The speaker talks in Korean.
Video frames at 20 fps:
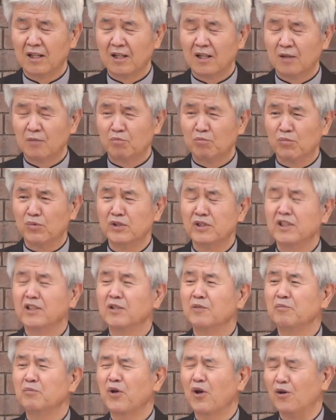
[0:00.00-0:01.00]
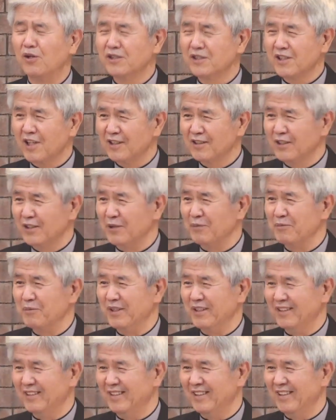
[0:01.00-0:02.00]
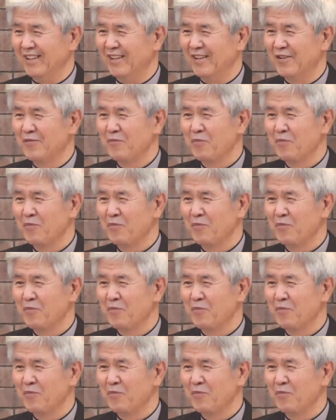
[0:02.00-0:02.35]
문제는 병사들입니다.